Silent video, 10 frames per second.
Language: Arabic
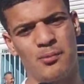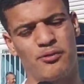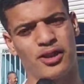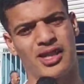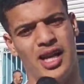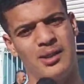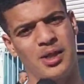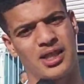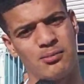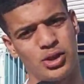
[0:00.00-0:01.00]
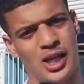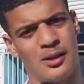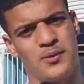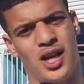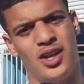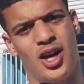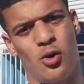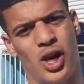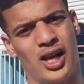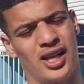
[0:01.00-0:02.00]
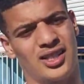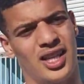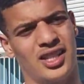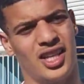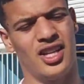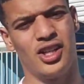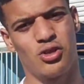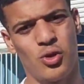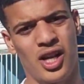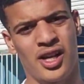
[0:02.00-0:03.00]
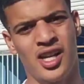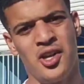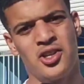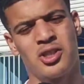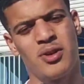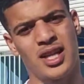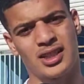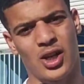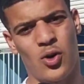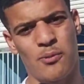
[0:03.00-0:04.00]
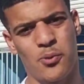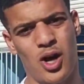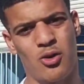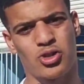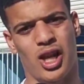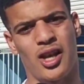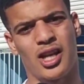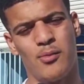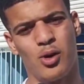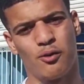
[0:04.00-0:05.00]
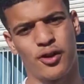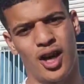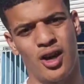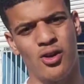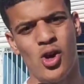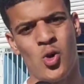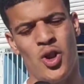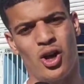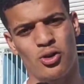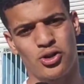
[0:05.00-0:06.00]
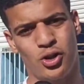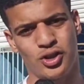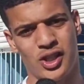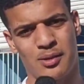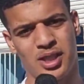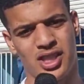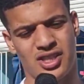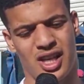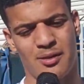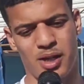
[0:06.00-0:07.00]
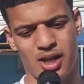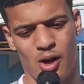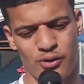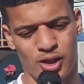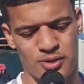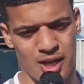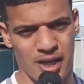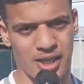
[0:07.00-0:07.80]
بفضل تعليمات المدرب تاعنا والحراره تاعنا تحنا اللي جوار جبنا هذا 3 بوان وان شاء الله نكملوا فيها ونحققوا الصعود درجه بدرجه ان شاء الله بارك الله فيكم السلام